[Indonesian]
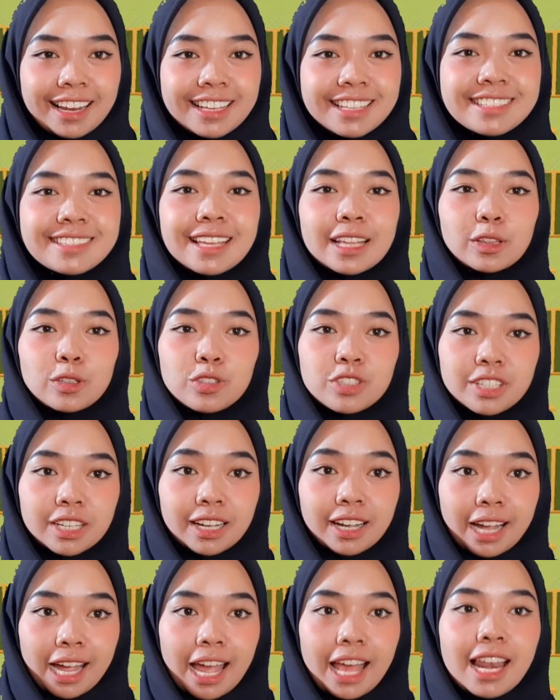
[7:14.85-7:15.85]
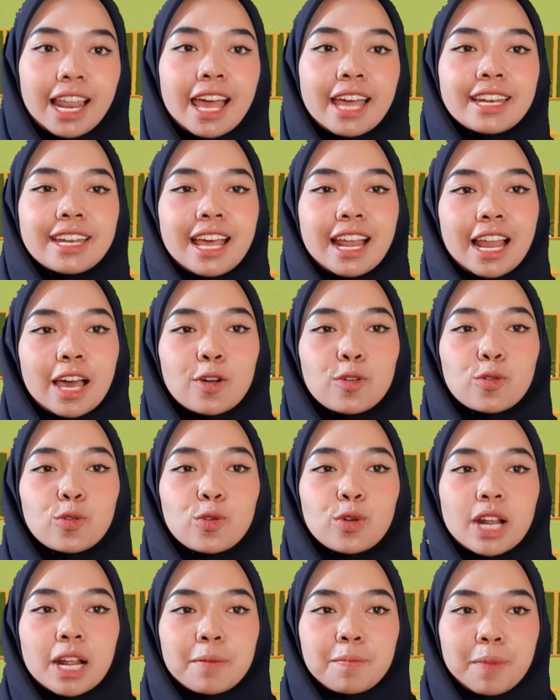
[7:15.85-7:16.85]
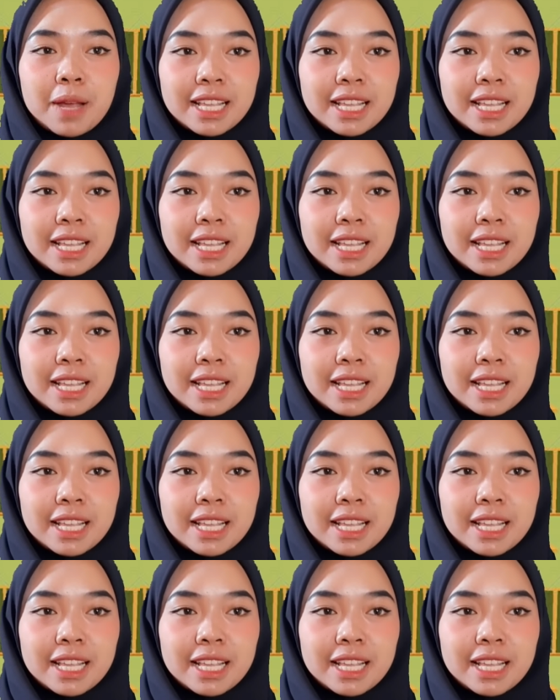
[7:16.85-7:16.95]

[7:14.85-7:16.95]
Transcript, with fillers: Satu jengkal adalah ukuran